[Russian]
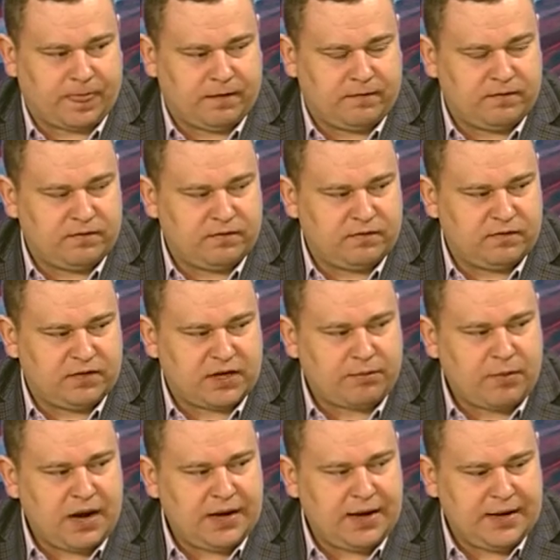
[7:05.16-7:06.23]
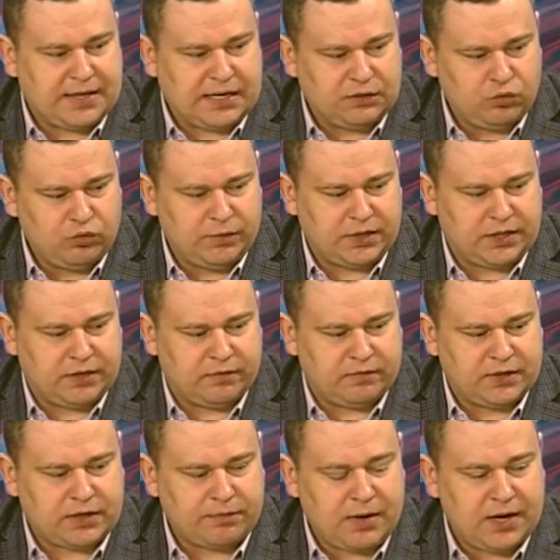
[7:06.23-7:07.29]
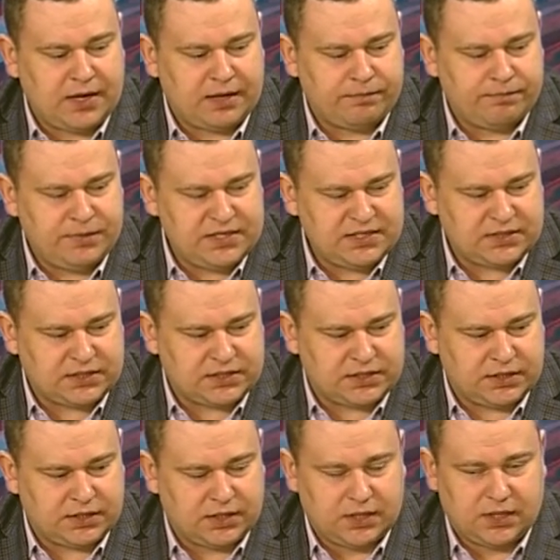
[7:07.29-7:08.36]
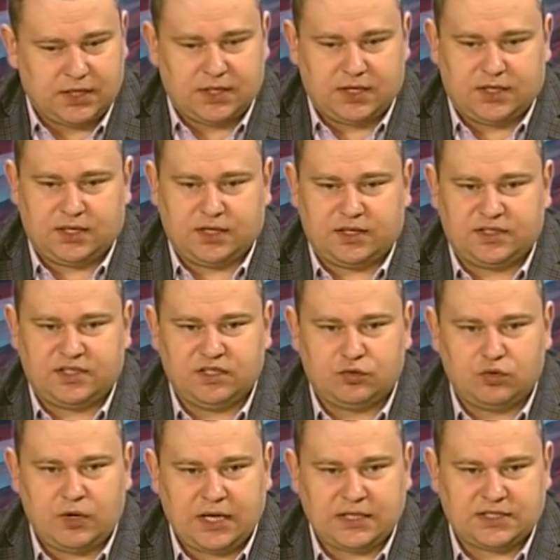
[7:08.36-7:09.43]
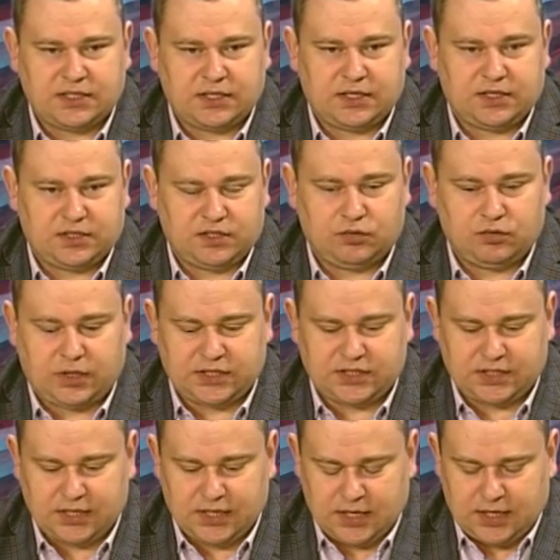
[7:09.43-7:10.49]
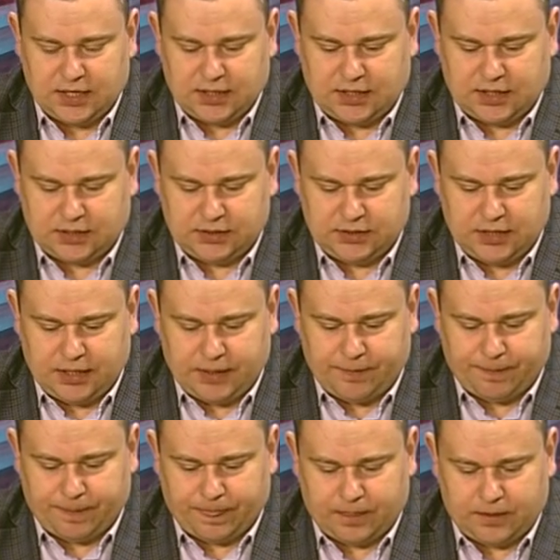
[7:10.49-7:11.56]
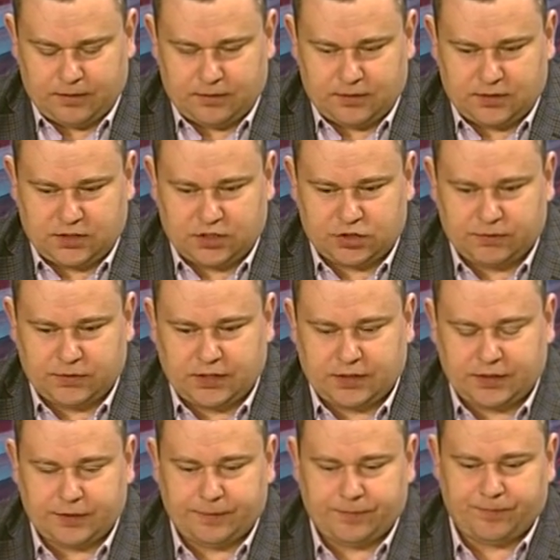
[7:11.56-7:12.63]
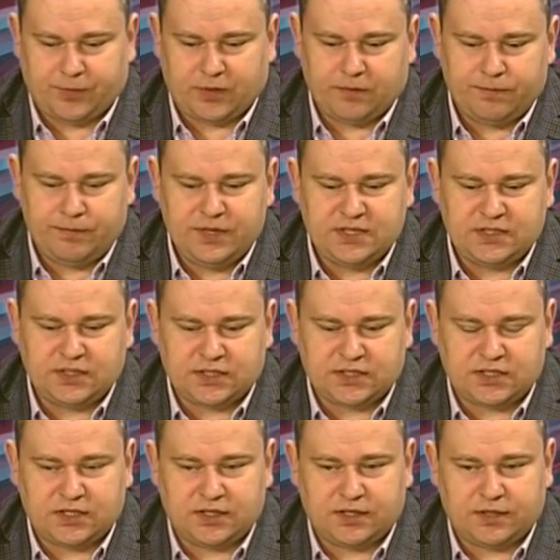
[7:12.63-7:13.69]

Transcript: в нормальной экономике, в нормальном бизнесе ситуация, ситуация когда, скажем так, бизнес